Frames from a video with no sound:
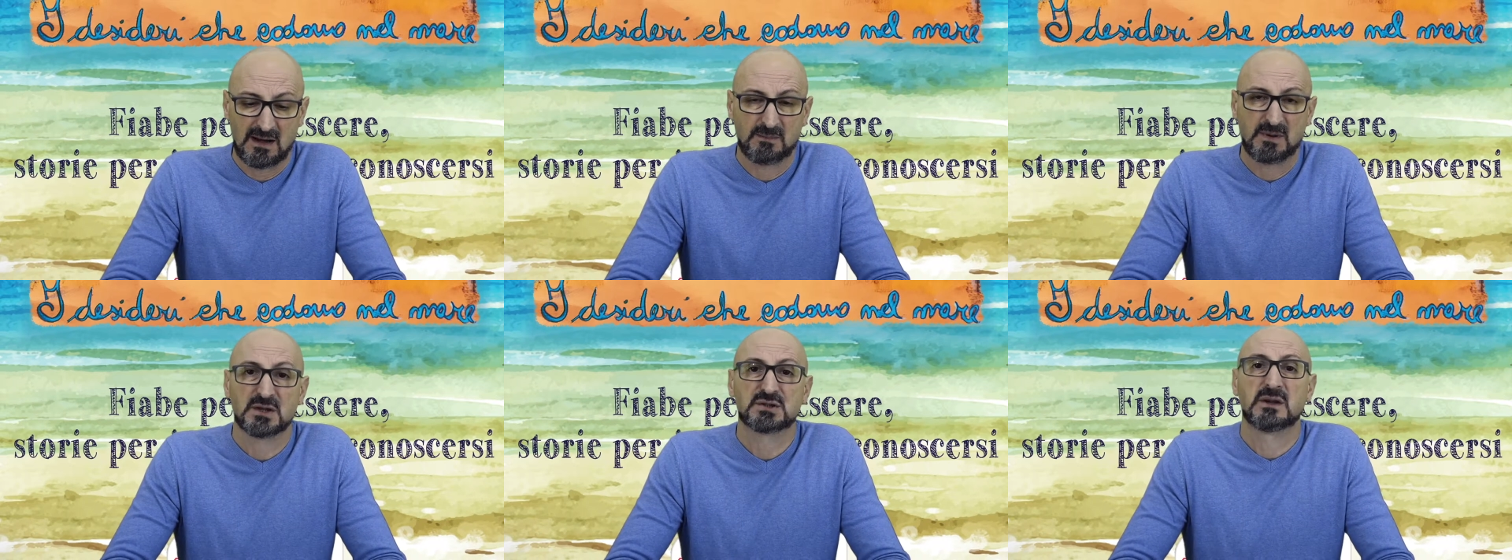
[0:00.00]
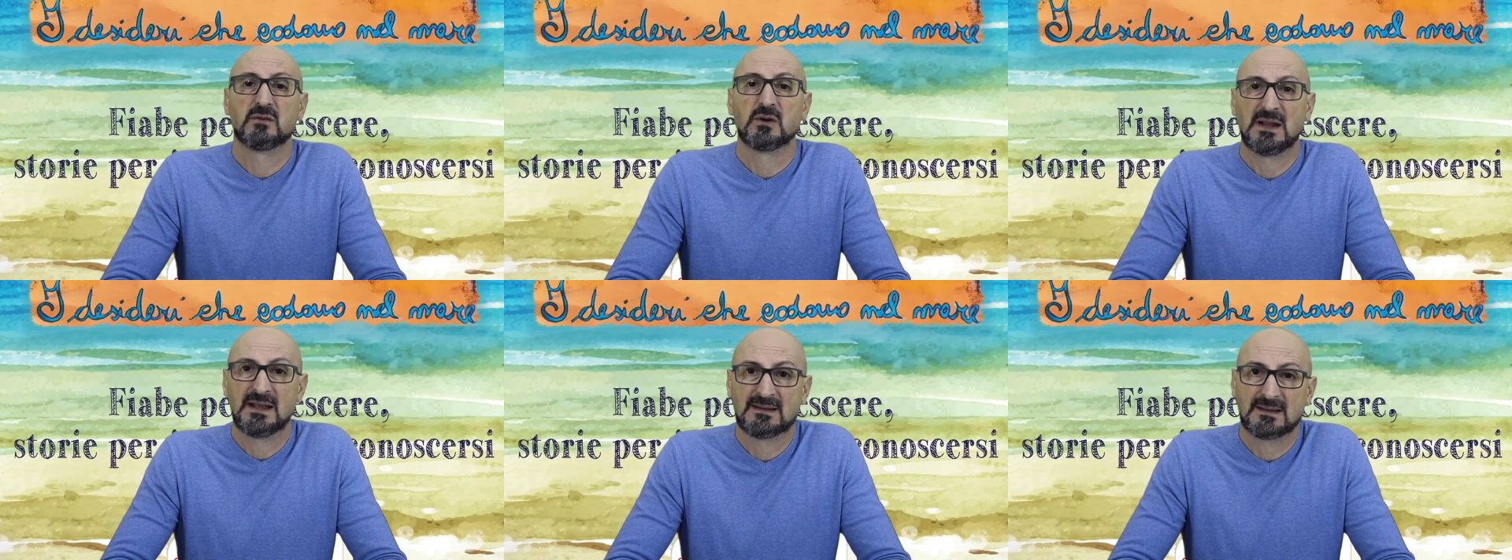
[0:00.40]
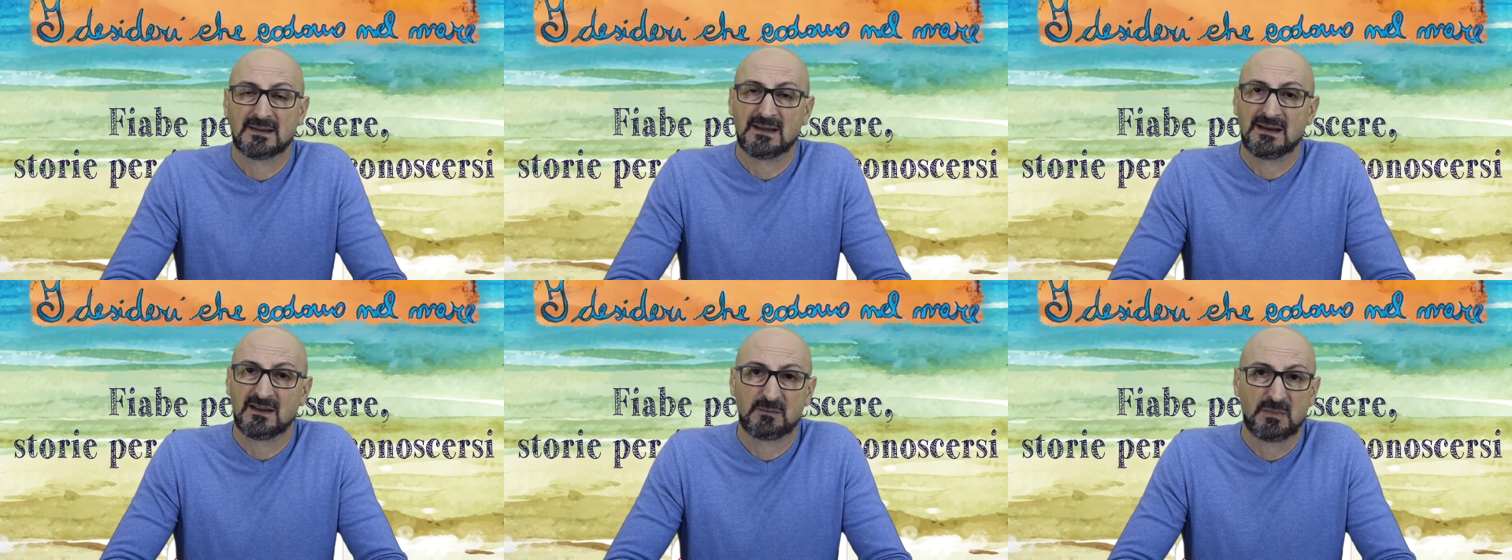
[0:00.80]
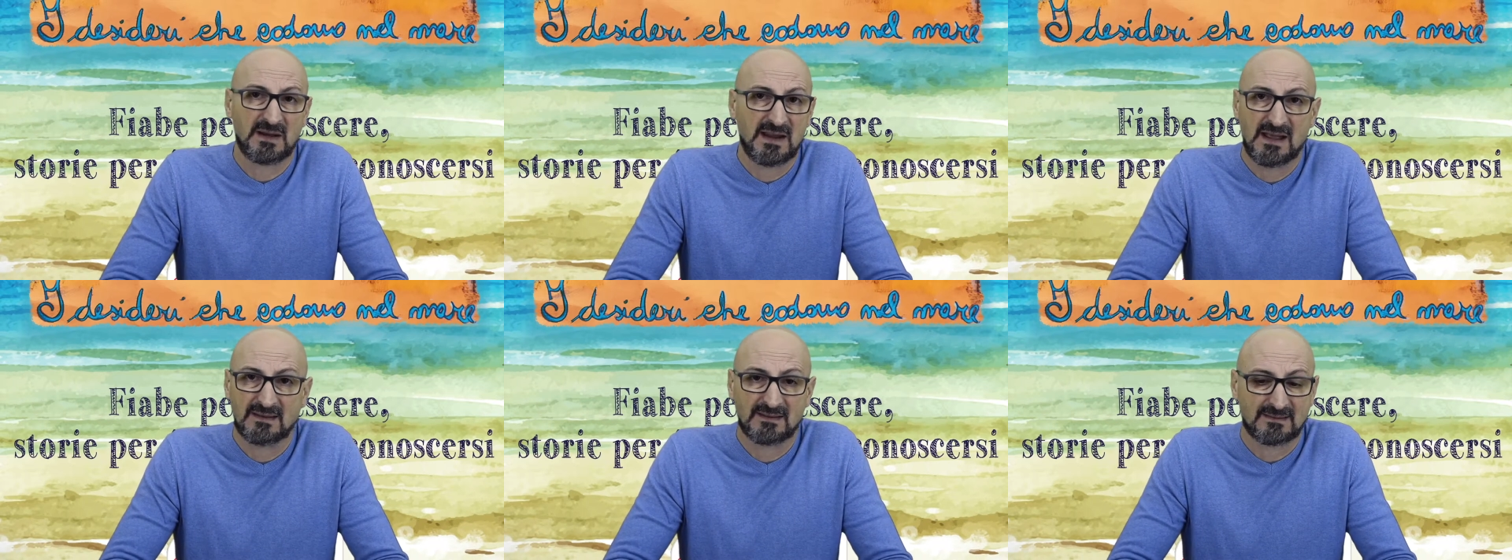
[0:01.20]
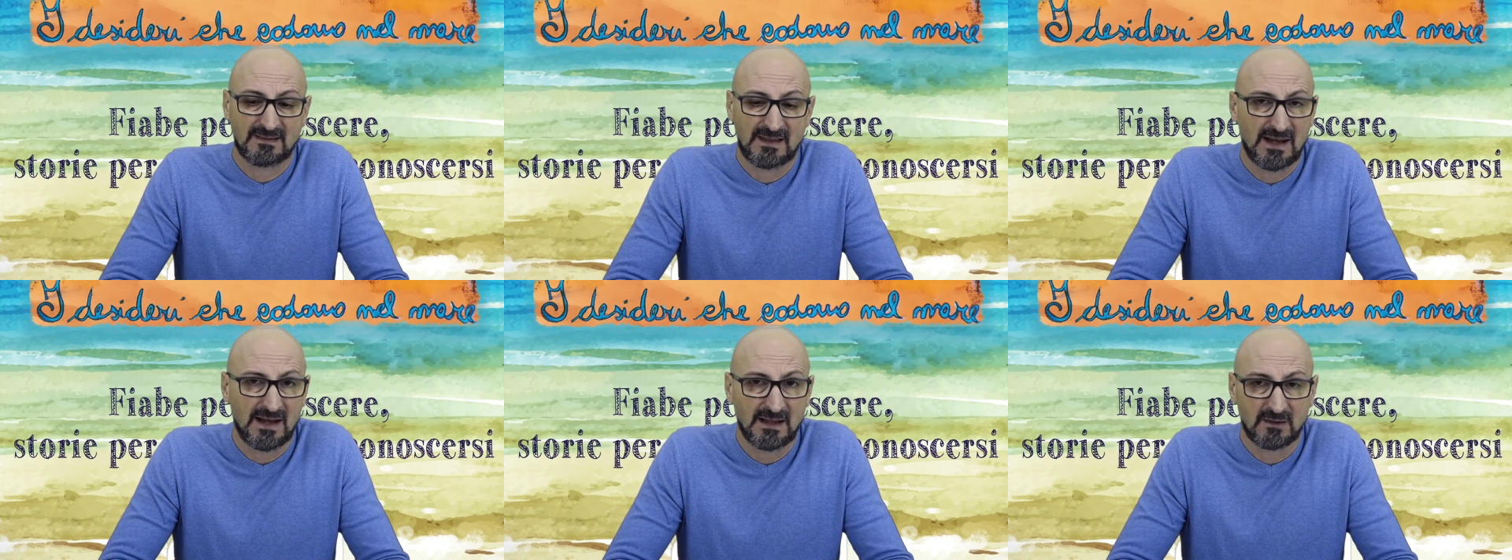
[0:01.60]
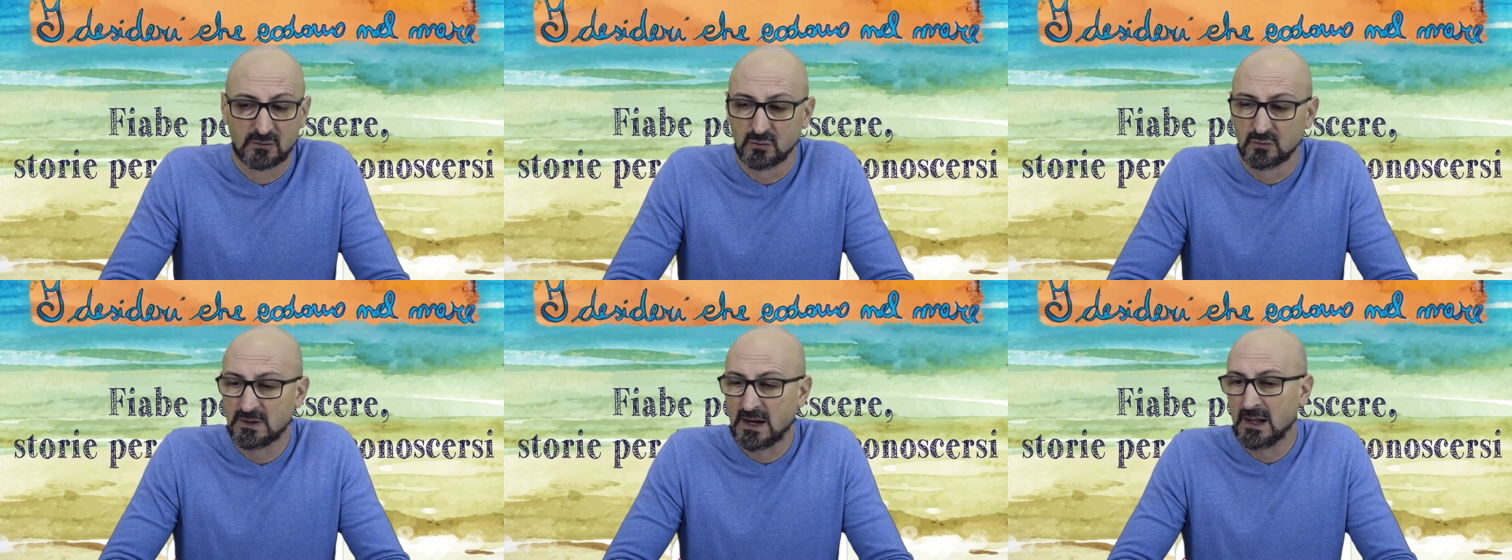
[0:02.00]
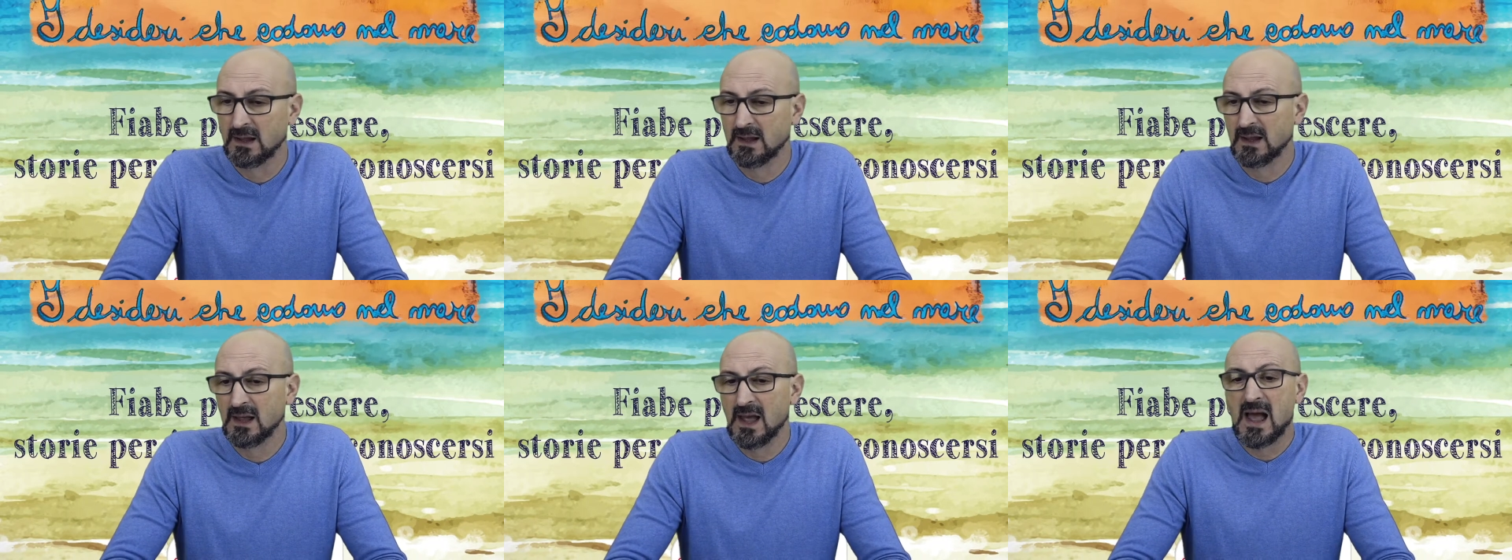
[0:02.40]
la piacevolezza dell'esperienza della lettura,